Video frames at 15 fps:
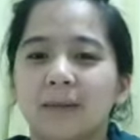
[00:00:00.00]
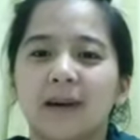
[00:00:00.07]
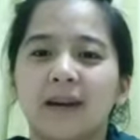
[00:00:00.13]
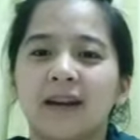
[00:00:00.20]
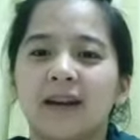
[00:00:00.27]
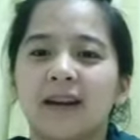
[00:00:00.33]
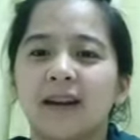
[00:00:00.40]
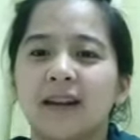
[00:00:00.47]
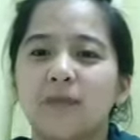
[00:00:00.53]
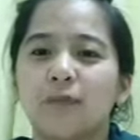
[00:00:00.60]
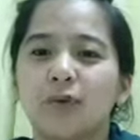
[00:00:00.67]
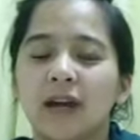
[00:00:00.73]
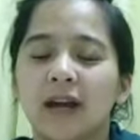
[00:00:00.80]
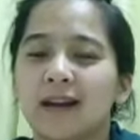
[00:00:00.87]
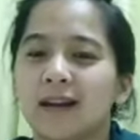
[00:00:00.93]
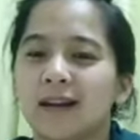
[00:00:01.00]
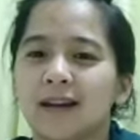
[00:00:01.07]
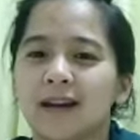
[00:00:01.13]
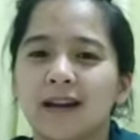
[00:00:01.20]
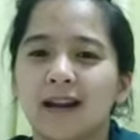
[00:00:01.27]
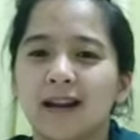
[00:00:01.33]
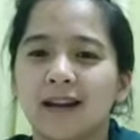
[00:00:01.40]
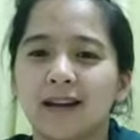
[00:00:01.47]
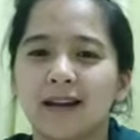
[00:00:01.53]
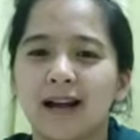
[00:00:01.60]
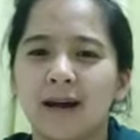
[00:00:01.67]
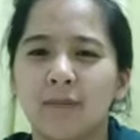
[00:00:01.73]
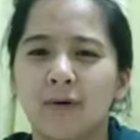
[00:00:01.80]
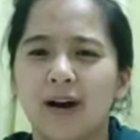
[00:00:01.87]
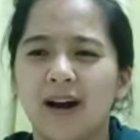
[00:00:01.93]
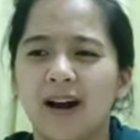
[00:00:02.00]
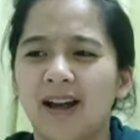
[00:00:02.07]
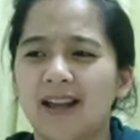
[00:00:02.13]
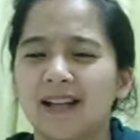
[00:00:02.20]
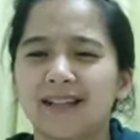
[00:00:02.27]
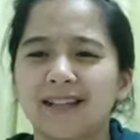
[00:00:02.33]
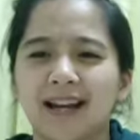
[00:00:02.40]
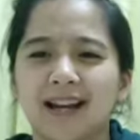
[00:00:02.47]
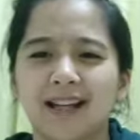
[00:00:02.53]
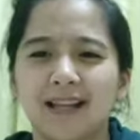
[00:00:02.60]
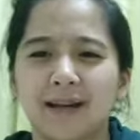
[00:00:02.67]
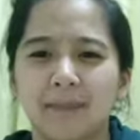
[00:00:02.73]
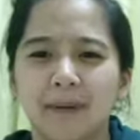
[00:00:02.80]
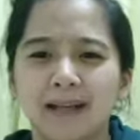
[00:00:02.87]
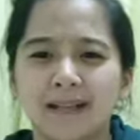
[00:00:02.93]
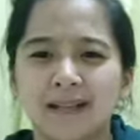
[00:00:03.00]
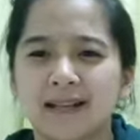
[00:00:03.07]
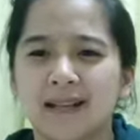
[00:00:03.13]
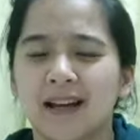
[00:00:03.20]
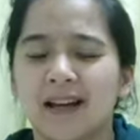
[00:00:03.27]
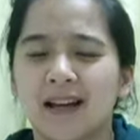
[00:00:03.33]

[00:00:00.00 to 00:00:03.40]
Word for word: maririnig mo yan na nagre-reklamo, ay, tagal naman,